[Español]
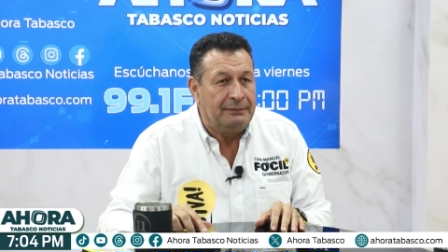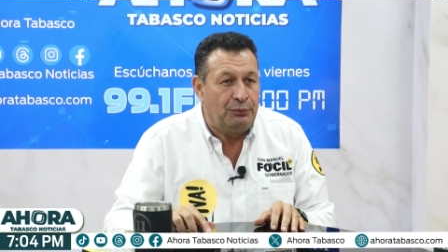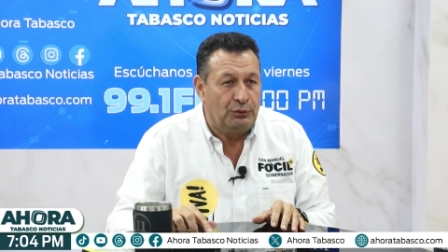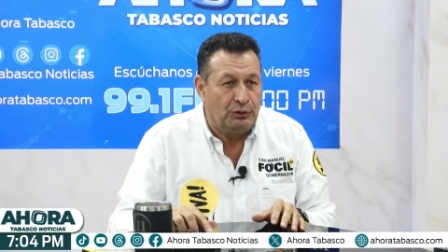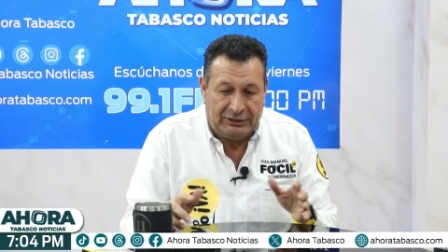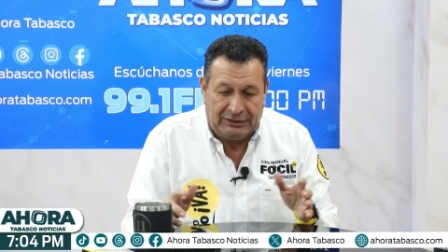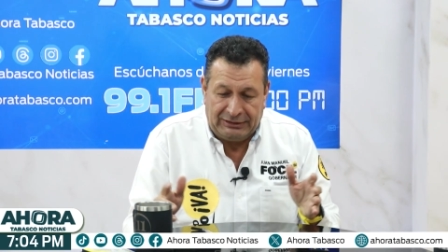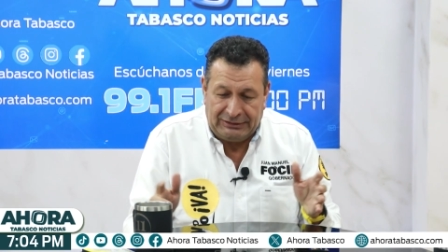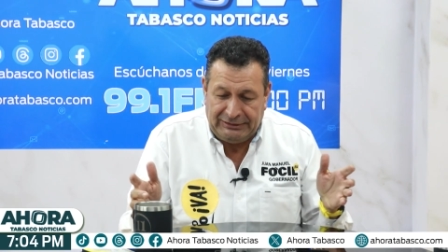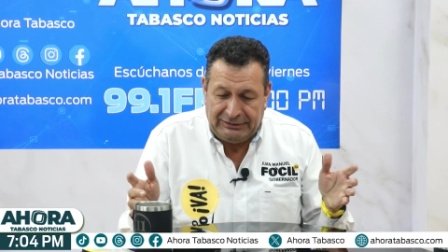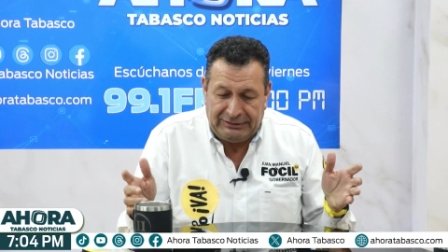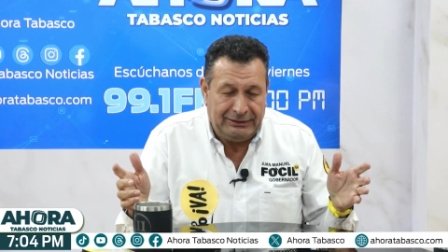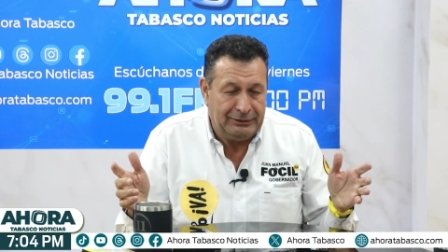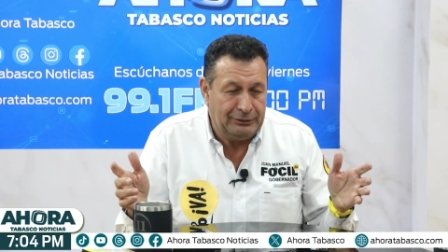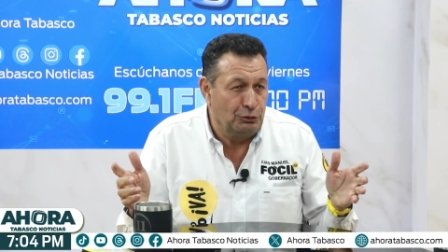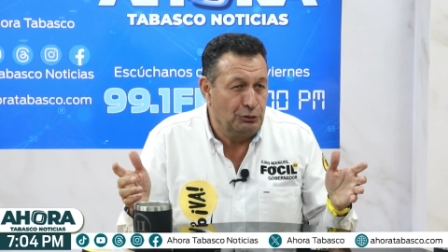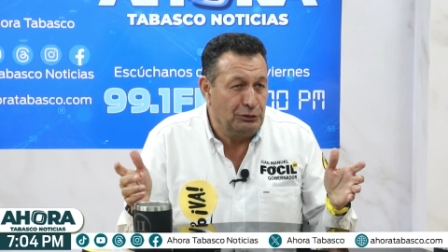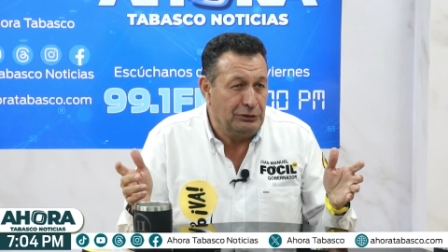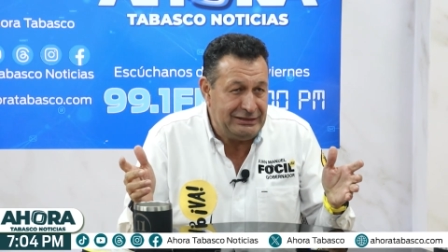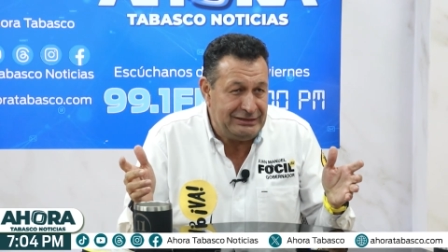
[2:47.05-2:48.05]
porque es
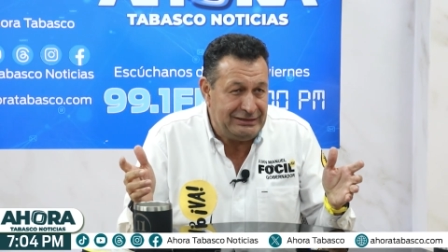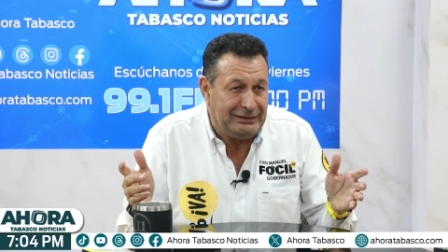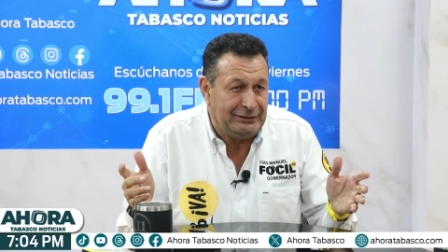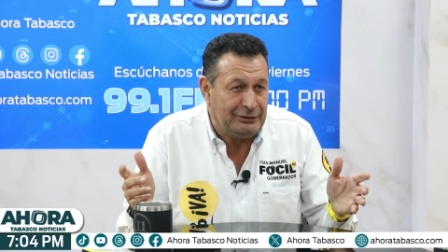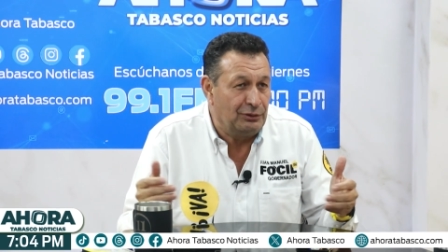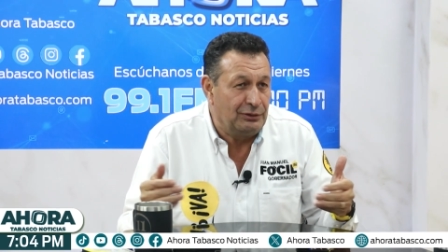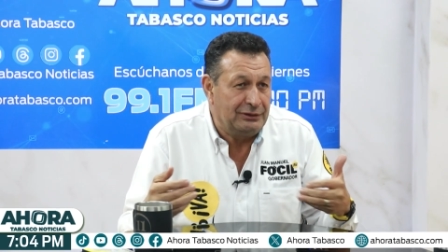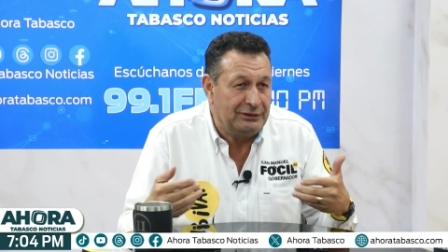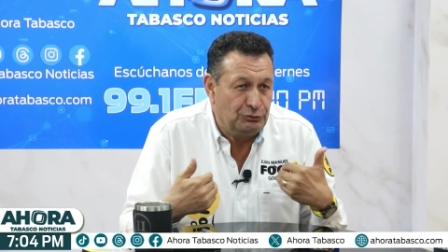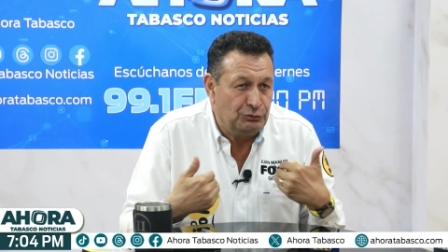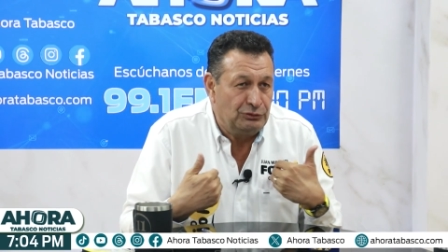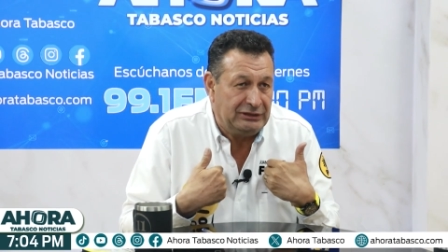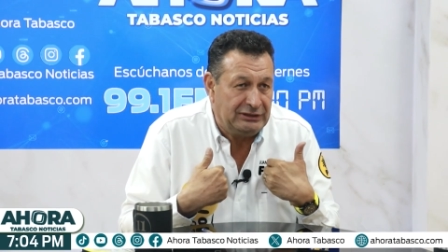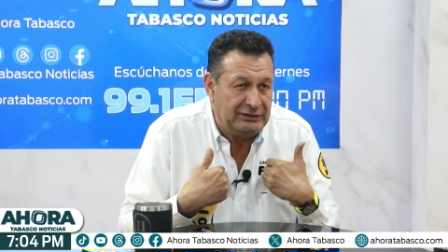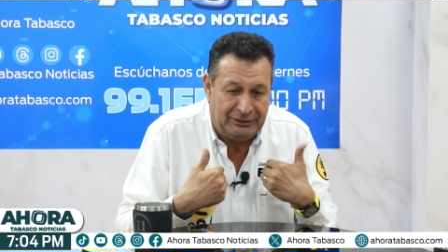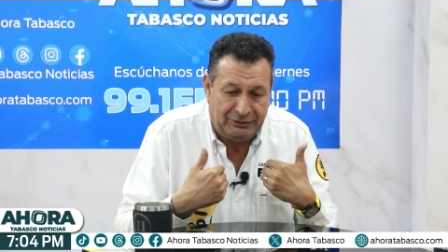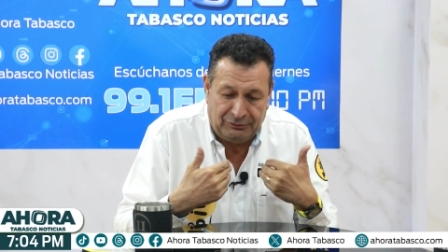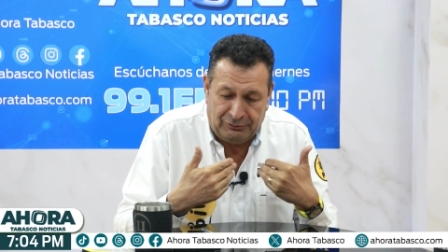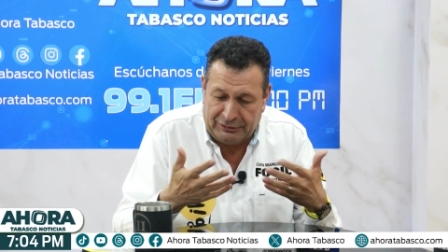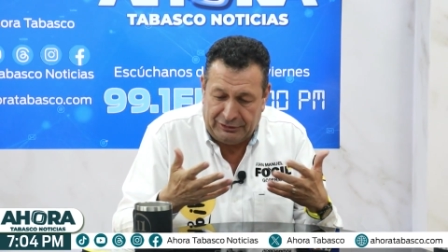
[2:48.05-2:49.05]
dinero lícito, es un
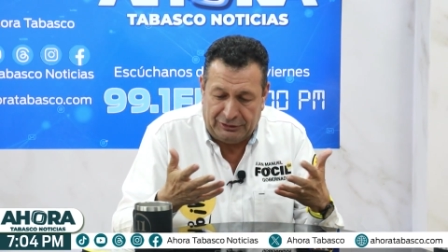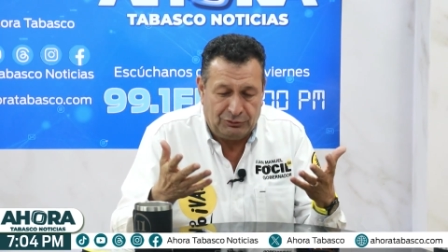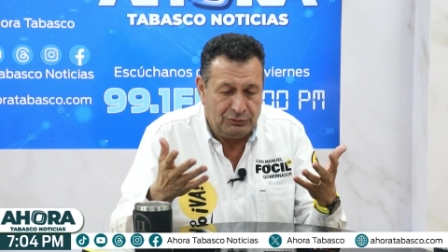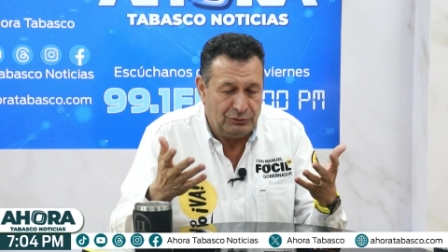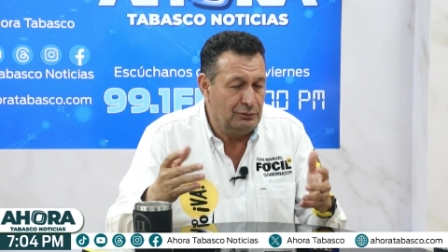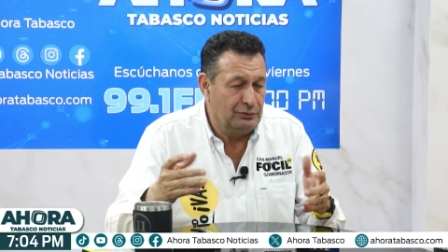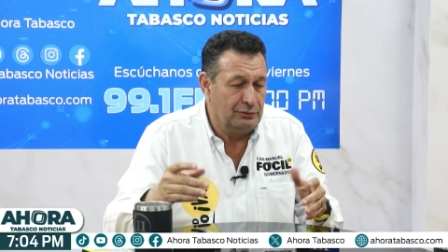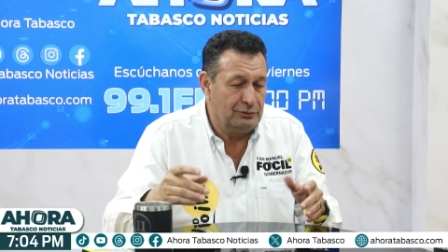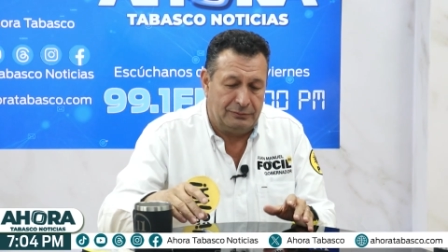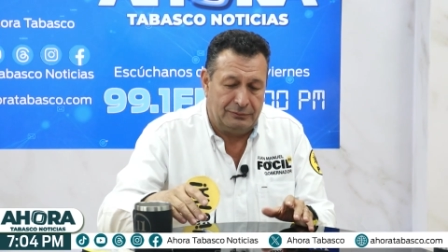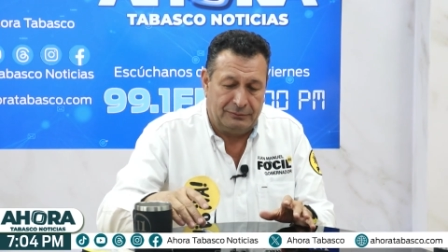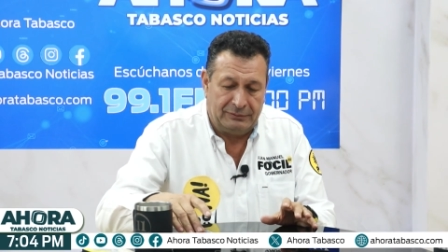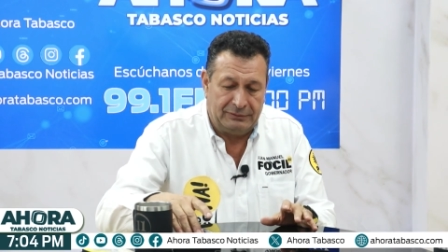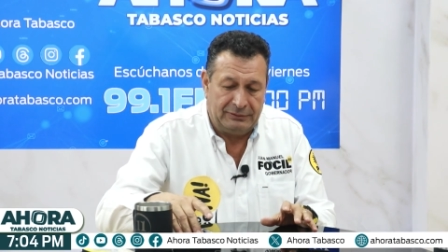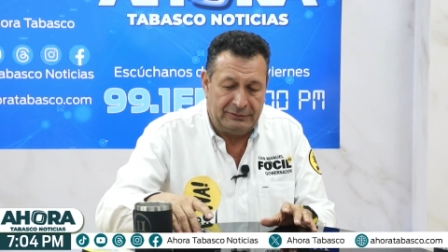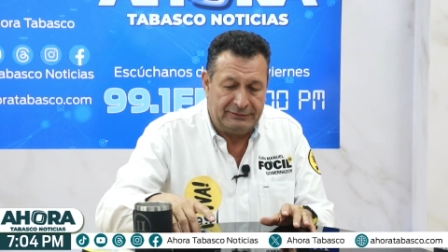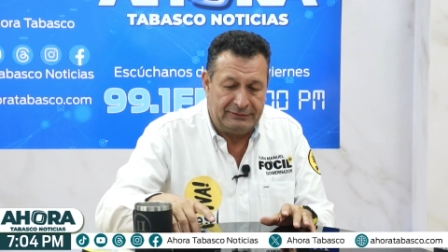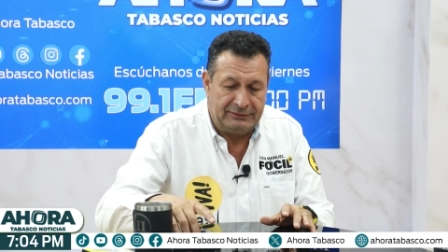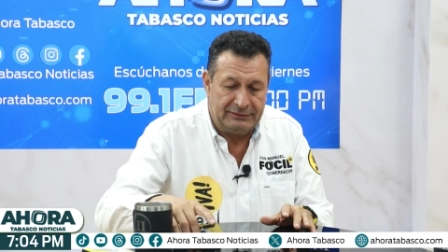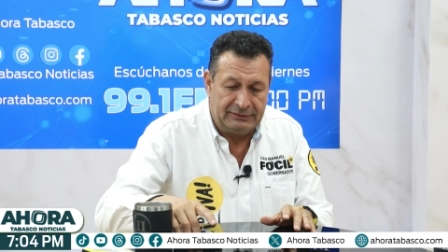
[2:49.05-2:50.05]
dinero que yo
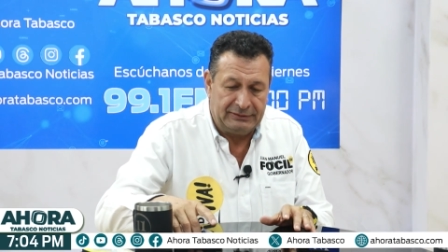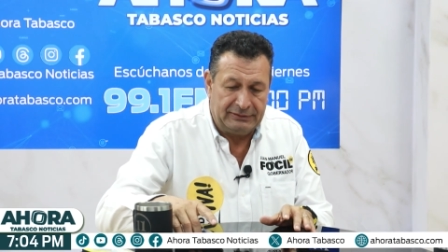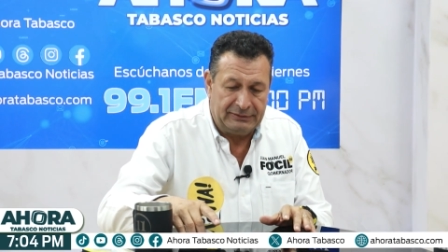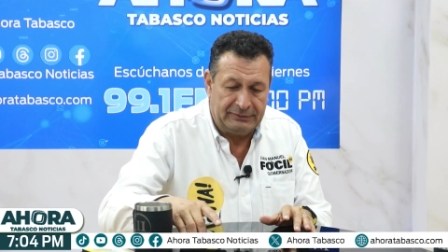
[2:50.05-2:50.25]
este,